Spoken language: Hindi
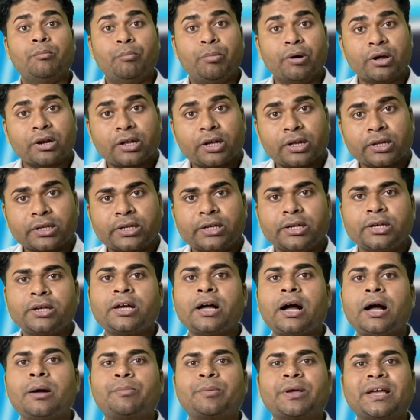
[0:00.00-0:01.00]
बर्गर किंग
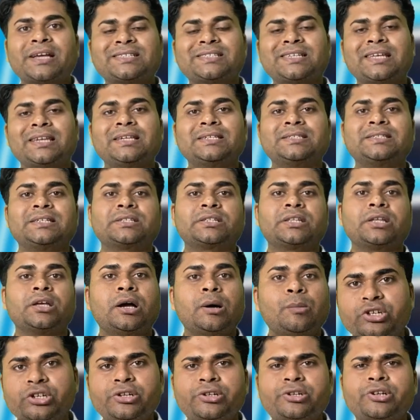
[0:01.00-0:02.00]
का आप कैसे ले सकते
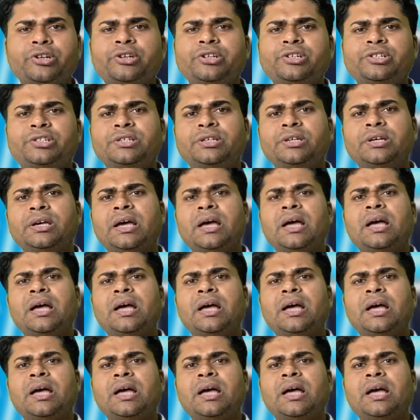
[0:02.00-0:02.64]
हैं डीटीडीसी